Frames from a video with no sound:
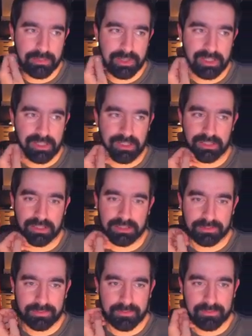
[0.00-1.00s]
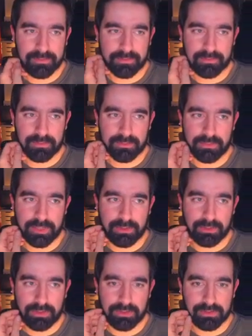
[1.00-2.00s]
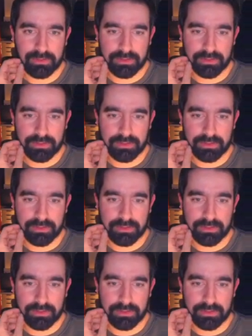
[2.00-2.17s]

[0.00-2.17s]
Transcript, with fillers: para a liga. Meu Deus.